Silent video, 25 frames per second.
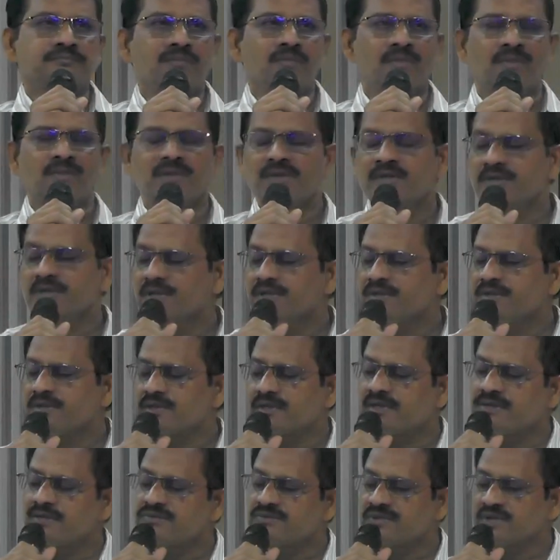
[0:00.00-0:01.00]
ఈ
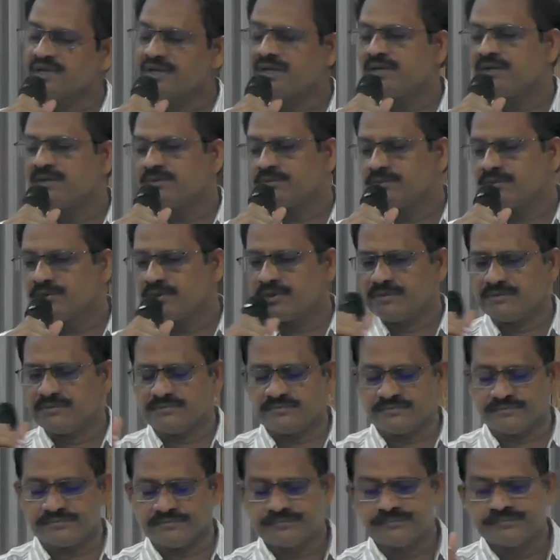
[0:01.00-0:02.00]
రీతిగా చాలా ఉన్నాయి
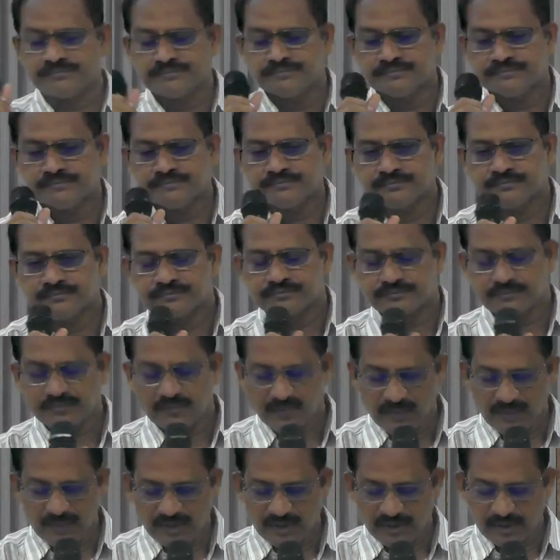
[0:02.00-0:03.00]

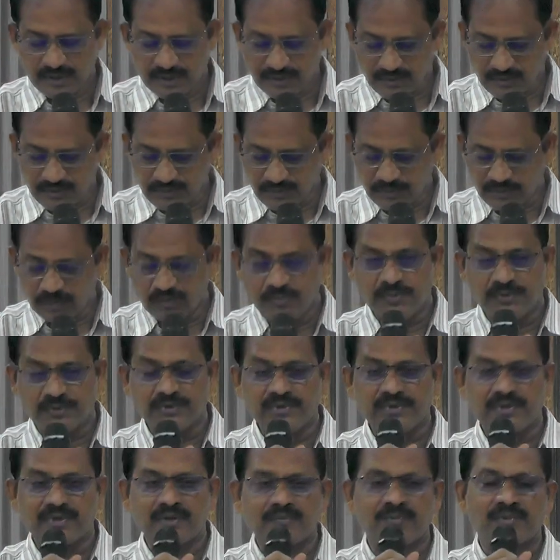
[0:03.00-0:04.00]
నీకు
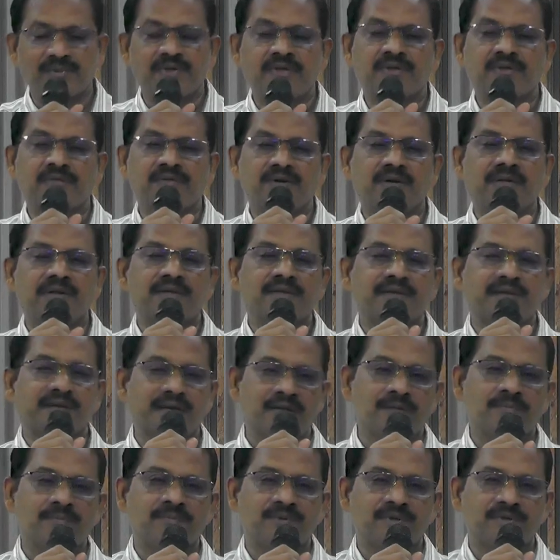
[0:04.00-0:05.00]
ఉపయోగపడిన వాళ్ళు
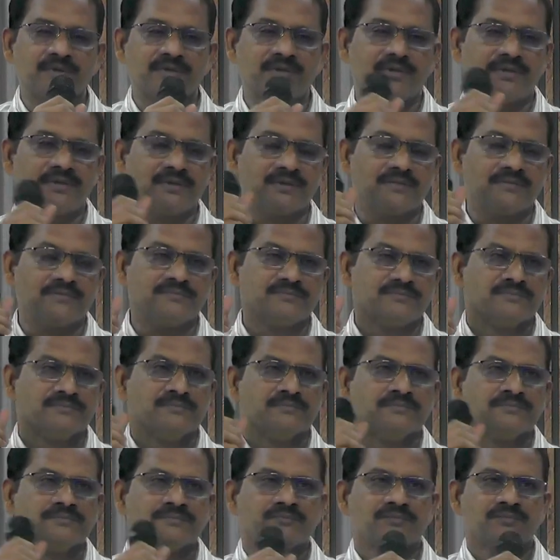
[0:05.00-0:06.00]
కనపడితే
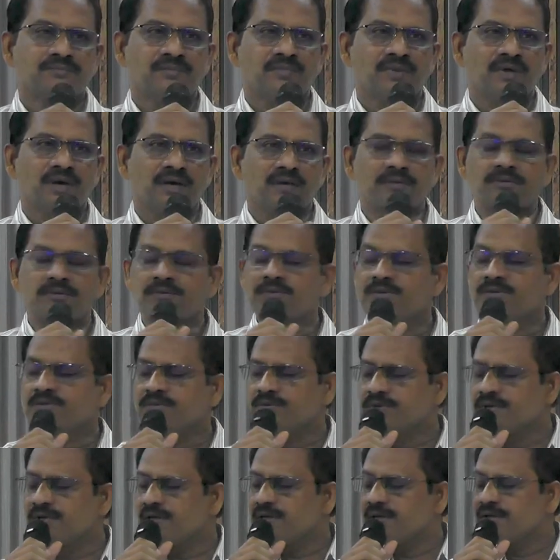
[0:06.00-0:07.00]

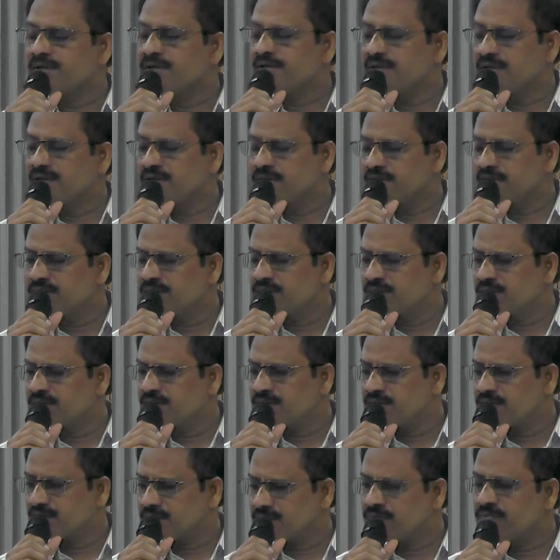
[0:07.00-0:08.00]
అనుకోకుండానే
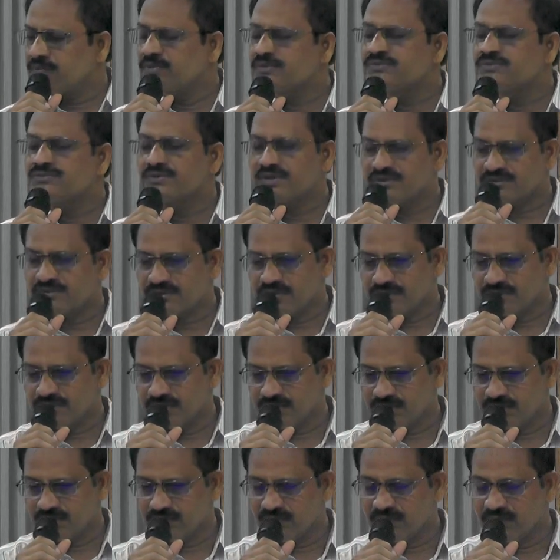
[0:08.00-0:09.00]
నవ్వు చేస్తుంది
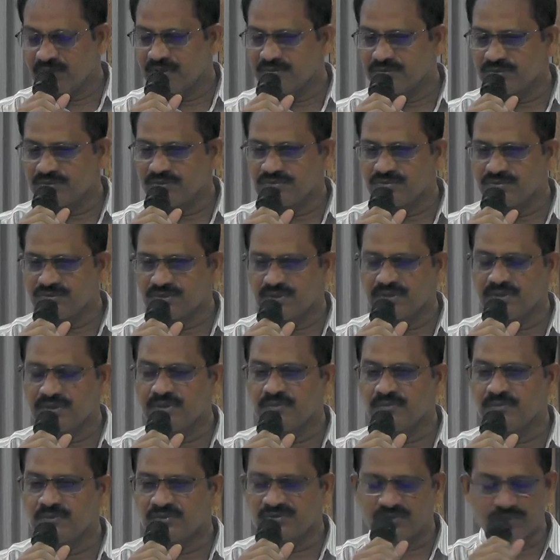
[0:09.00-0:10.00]
వాళ్ళని చూసి
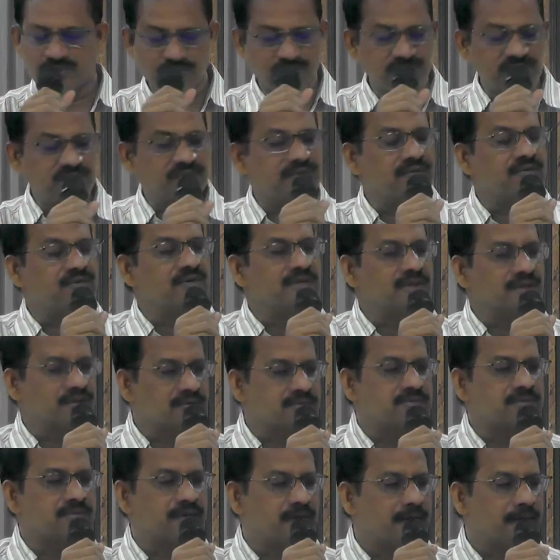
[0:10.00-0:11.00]
మిసిమిసి నవ్వులు నవ్వుతాం